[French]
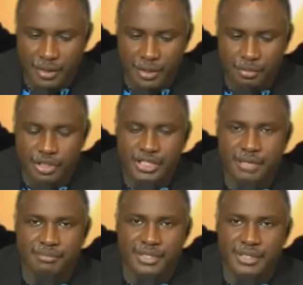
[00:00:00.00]

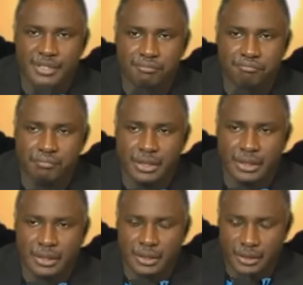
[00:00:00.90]
petit à petit,
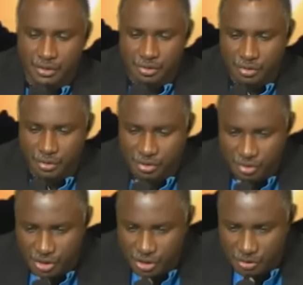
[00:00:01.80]

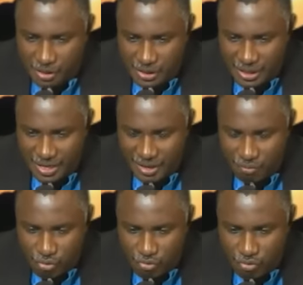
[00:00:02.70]
j'ai commencé à
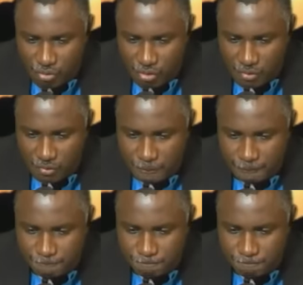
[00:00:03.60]
beaucoup, beaucoup